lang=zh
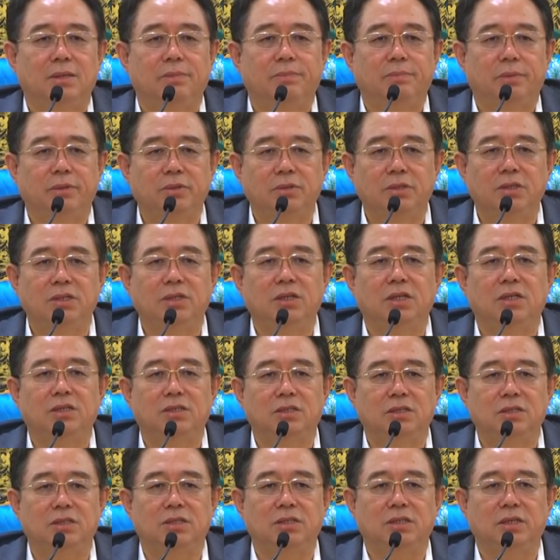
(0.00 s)
不是你
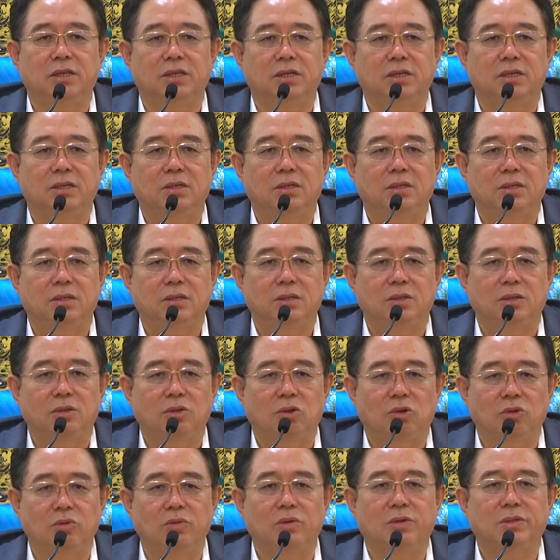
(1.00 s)
自己
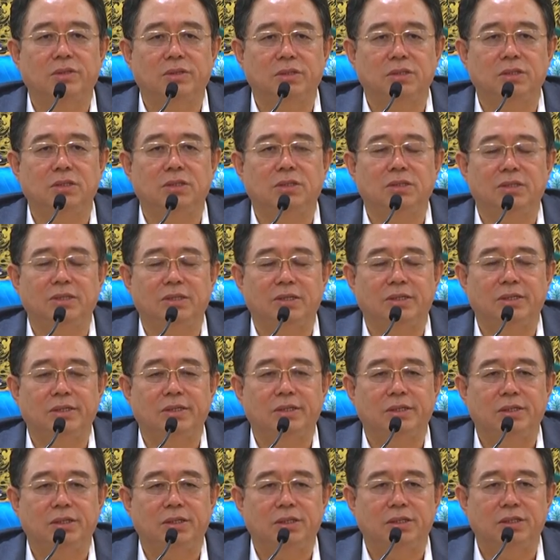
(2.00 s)
通过自己
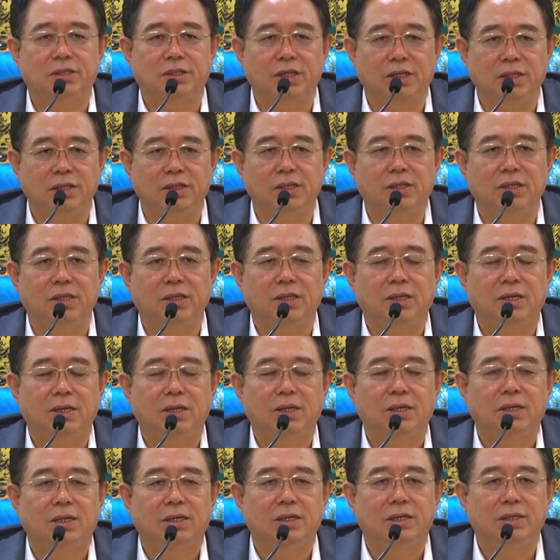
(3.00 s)
的身
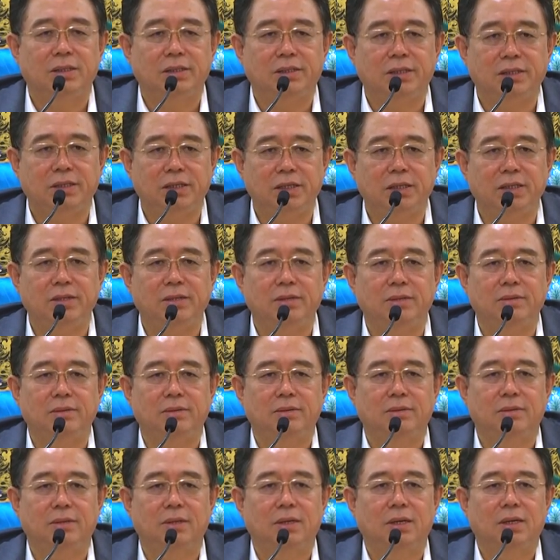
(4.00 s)
和心
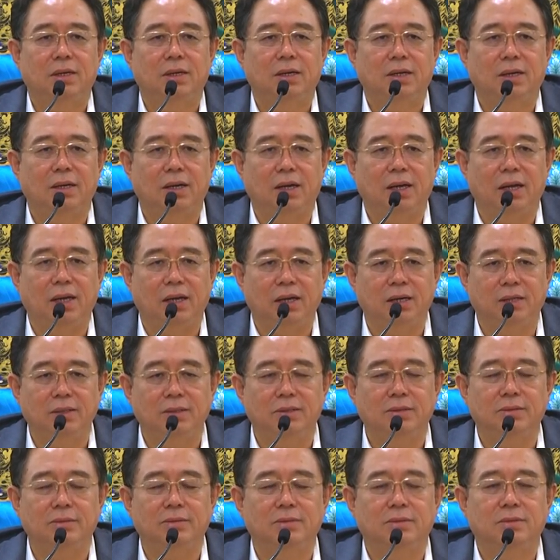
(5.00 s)
和
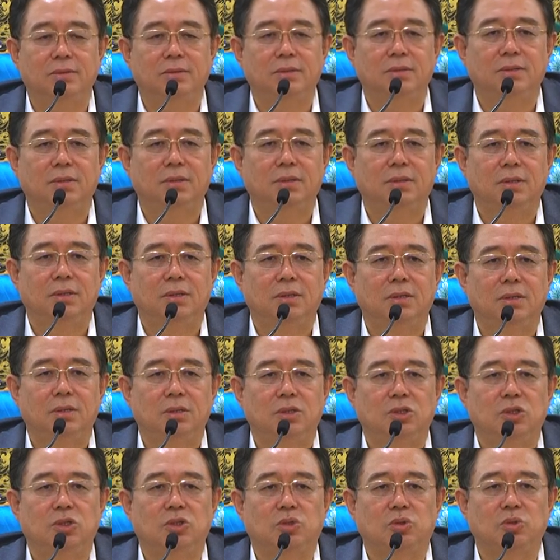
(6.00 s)
灵
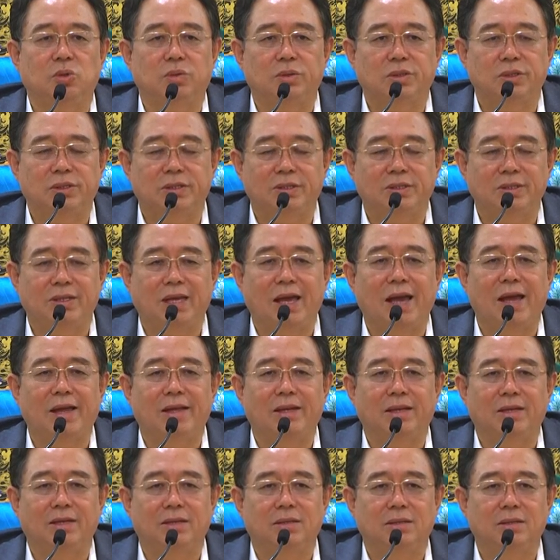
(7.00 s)
去做实
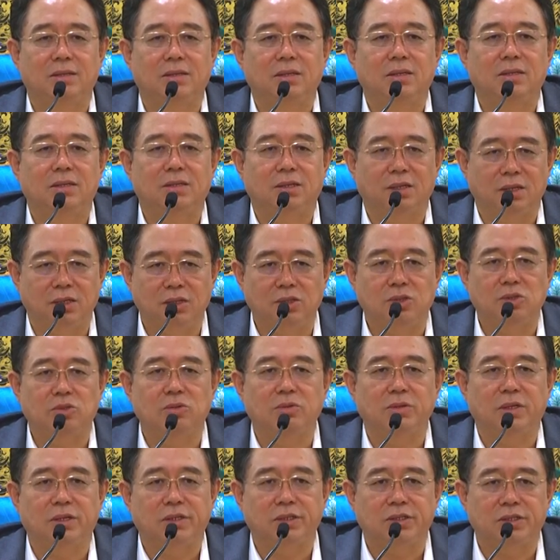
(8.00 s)
验得
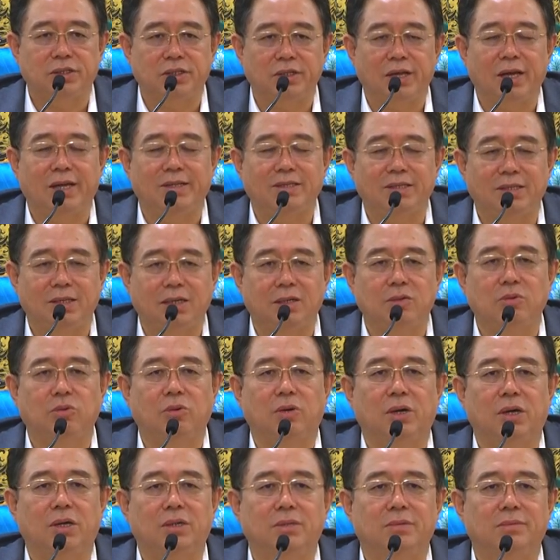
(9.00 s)
出的实验结
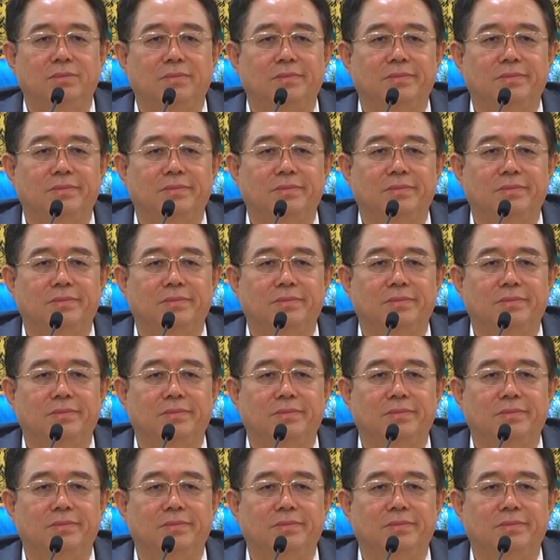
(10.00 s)
果，